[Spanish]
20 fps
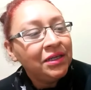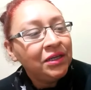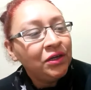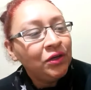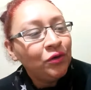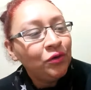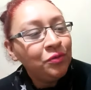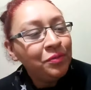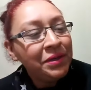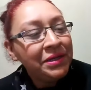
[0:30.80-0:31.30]

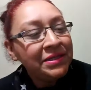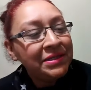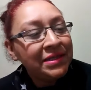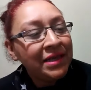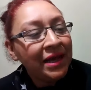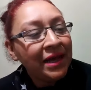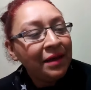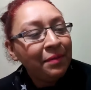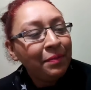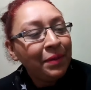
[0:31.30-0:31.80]
un
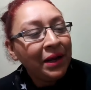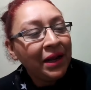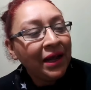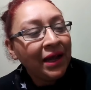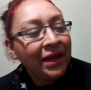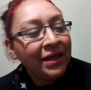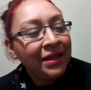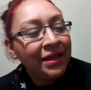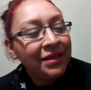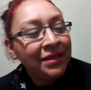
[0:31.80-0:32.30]
mensaje para
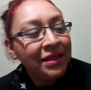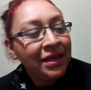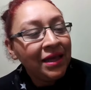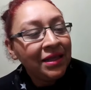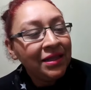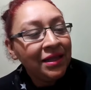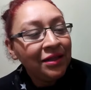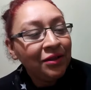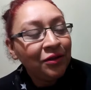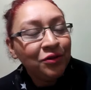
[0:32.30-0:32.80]
cada día
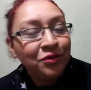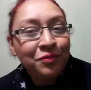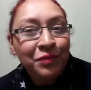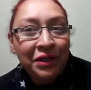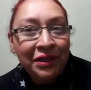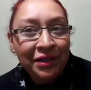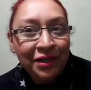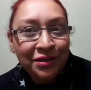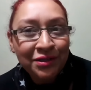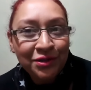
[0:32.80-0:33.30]
del
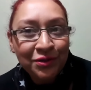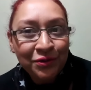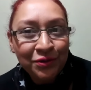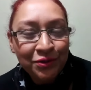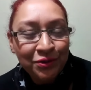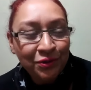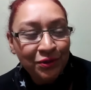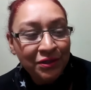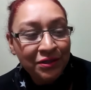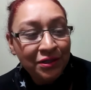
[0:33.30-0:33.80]

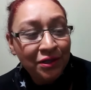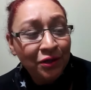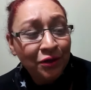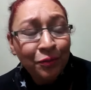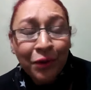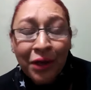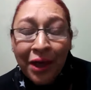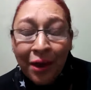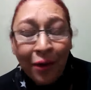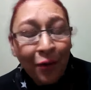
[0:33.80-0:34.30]
2018 y se los
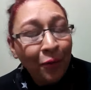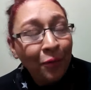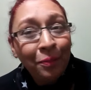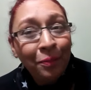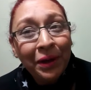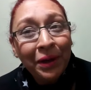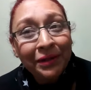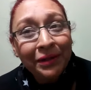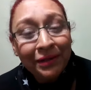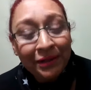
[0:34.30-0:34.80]
voy a
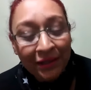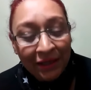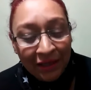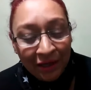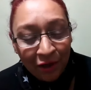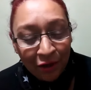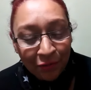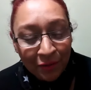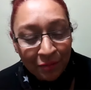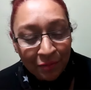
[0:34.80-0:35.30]
compartir,
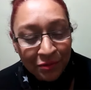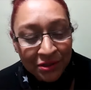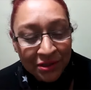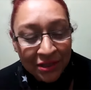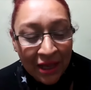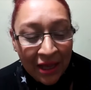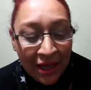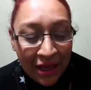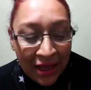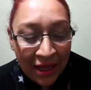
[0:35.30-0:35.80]
los vamos
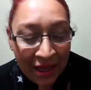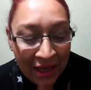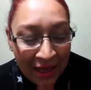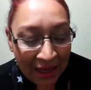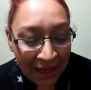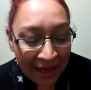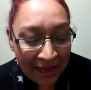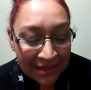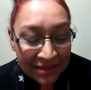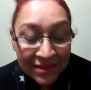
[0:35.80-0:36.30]
a,
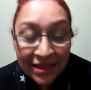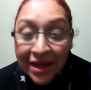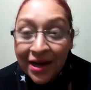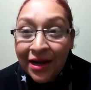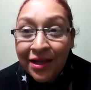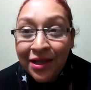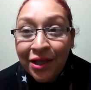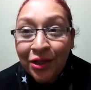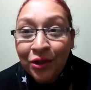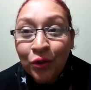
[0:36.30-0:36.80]
a estar
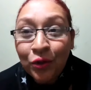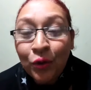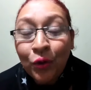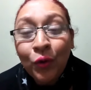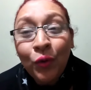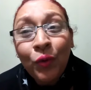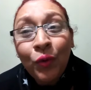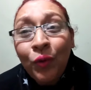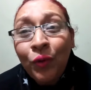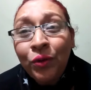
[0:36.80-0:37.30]
leyendo
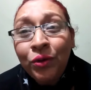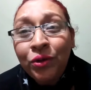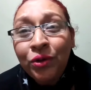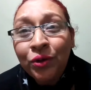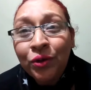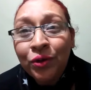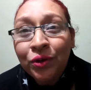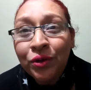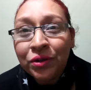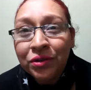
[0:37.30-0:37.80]

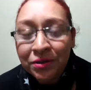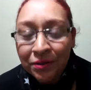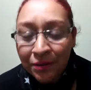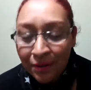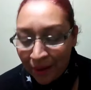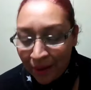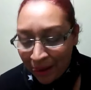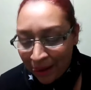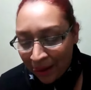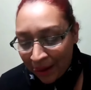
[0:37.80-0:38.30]
juntos
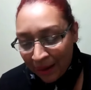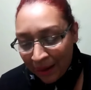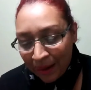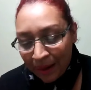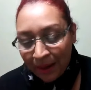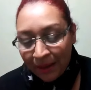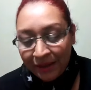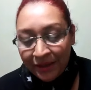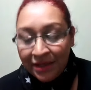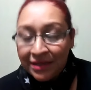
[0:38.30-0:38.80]

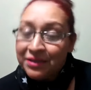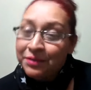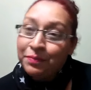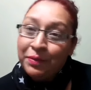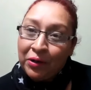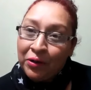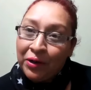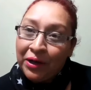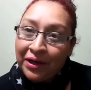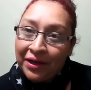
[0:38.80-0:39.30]
y
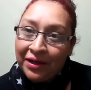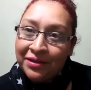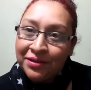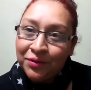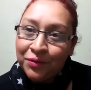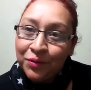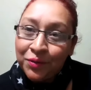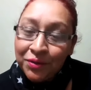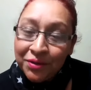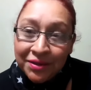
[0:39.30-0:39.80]
espero que les
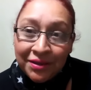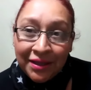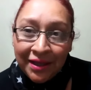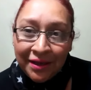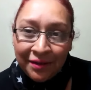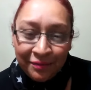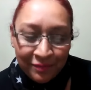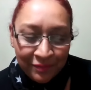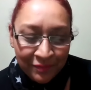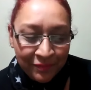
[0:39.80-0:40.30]

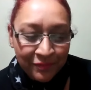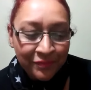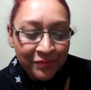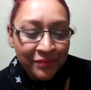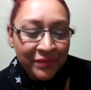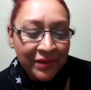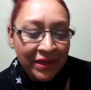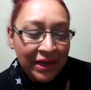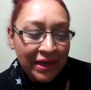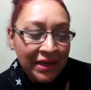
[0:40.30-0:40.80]
guste.
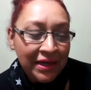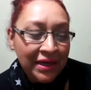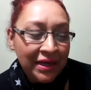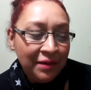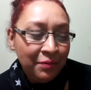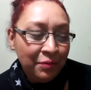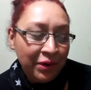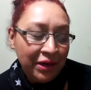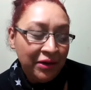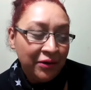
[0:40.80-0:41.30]
Y
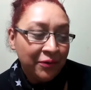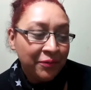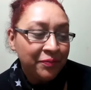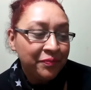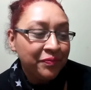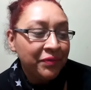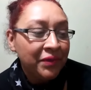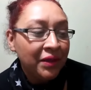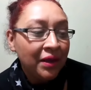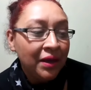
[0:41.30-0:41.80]
bueno,
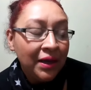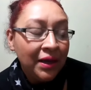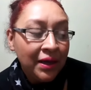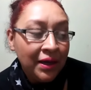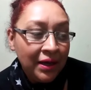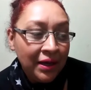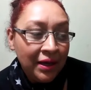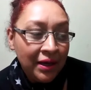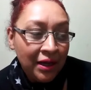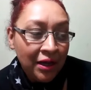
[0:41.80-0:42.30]

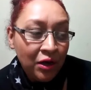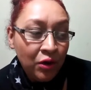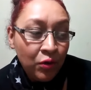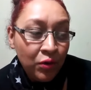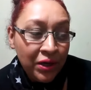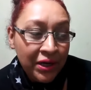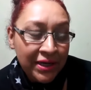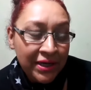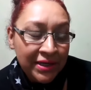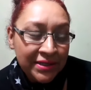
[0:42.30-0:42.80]

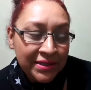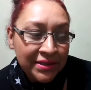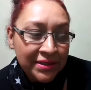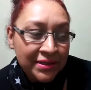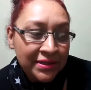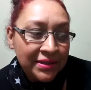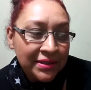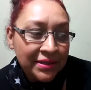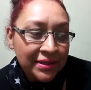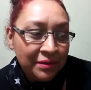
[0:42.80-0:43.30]
lunes
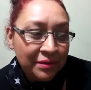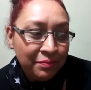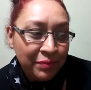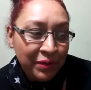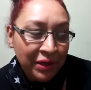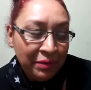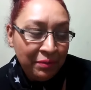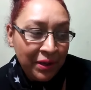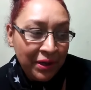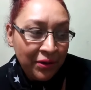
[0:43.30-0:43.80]

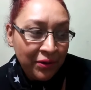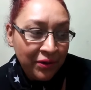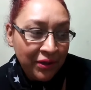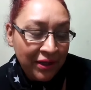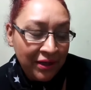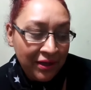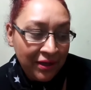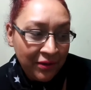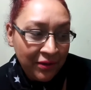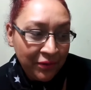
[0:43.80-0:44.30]
primero de
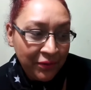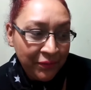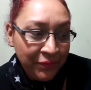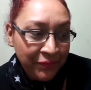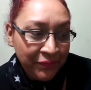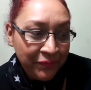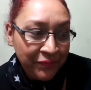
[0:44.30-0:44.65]
enero.